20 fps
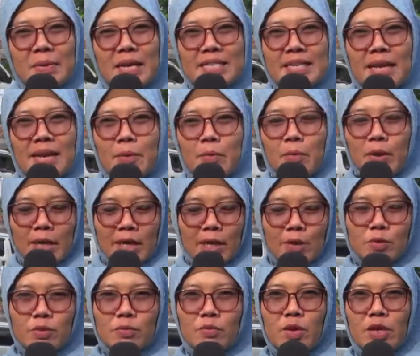
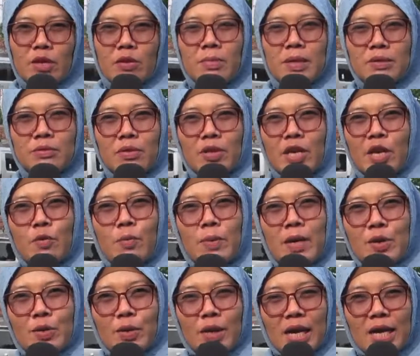Assalamualaikum warahmatullahi
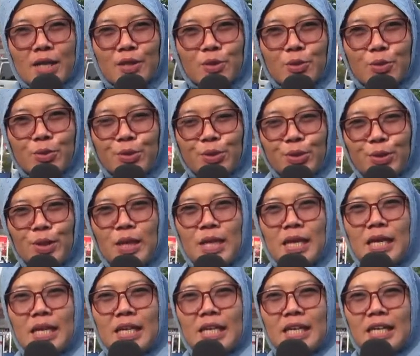wabarakatuh
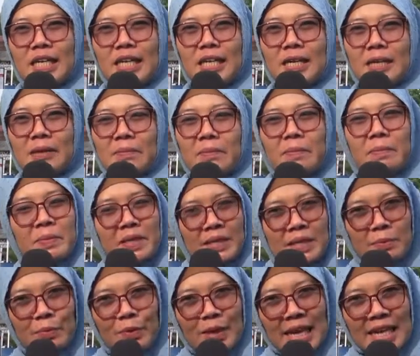e,
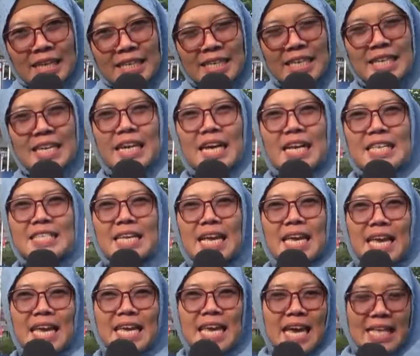Bertemu lagi dengan
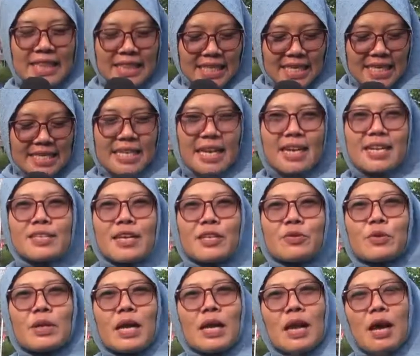saya Yanti Salah
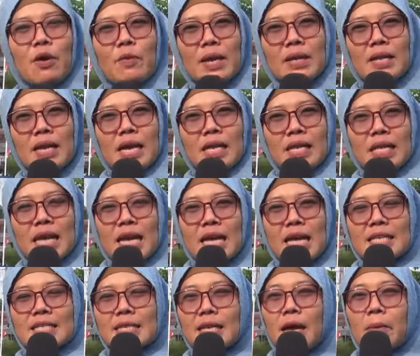satu relawan dari
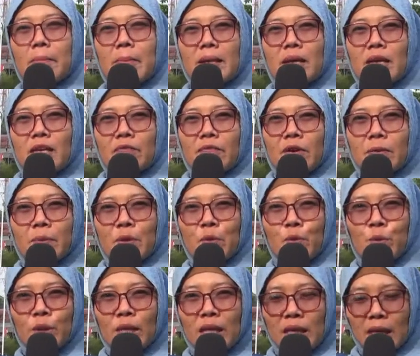Yayasan Amanah Infak
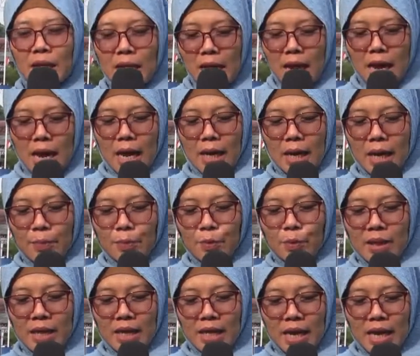Peduli
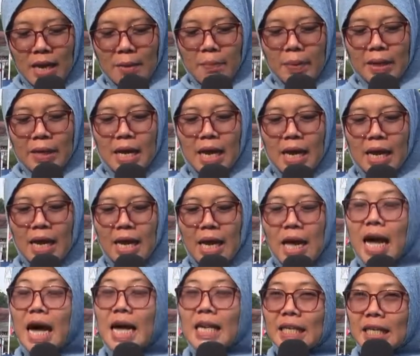Alhamdulillah pada
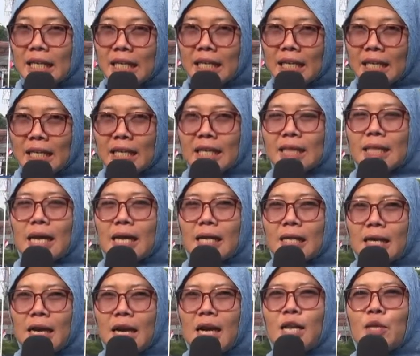hari ini
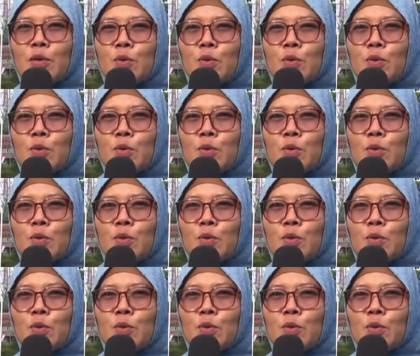tanggal